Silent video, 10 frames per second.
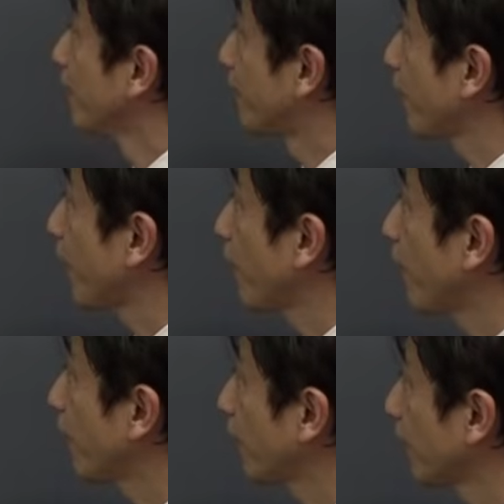前回
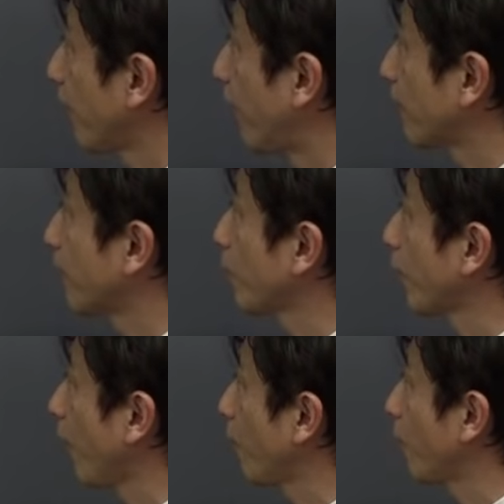は活用
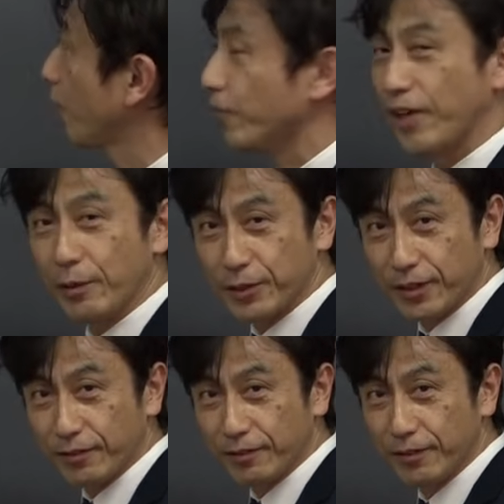形をやりまし
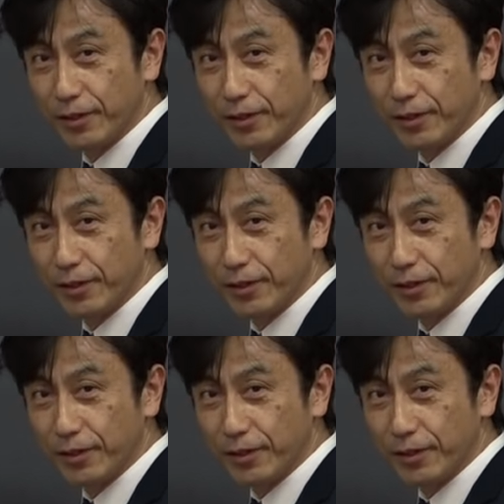た。